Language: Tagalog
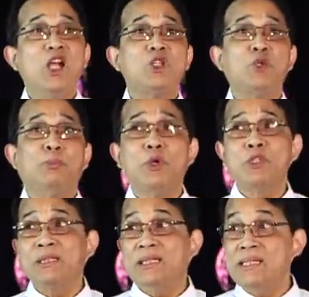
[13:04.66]

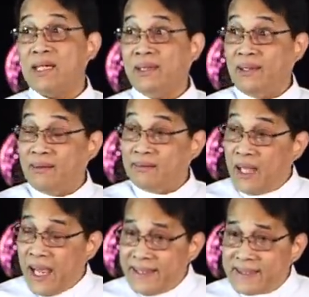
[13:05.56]
supposedly silent
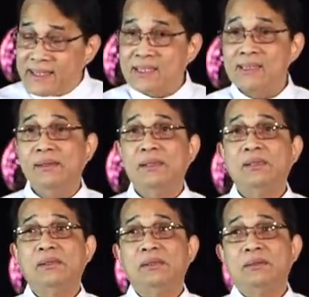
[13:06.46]
days.
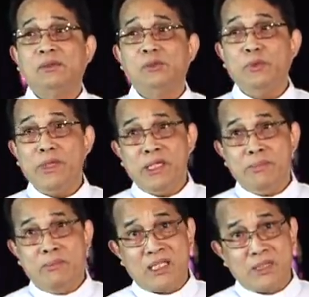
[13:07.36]
We
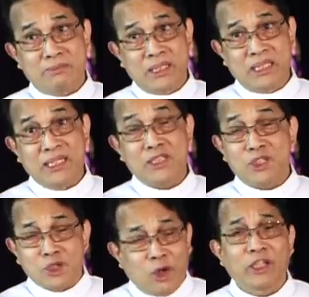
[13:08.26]
must be in
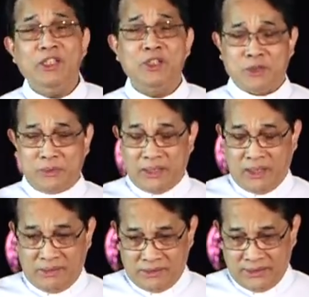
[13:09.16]
solitude with
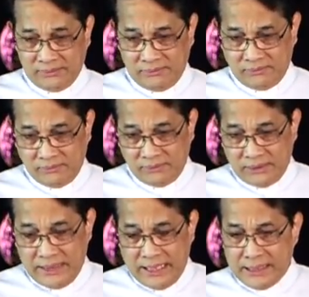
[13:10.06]
the Lord.
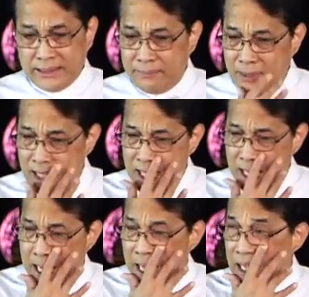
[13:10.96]
Hindi ba,
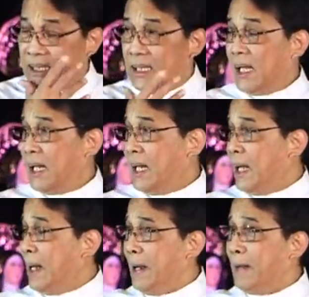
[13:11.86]

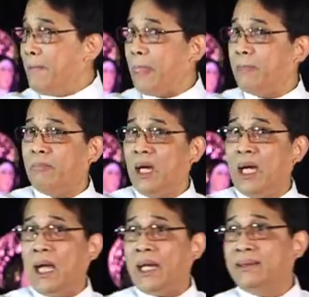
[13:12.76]
uh,
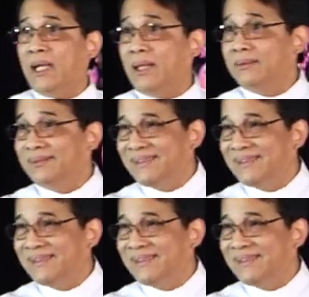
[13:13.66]
mga kaedad,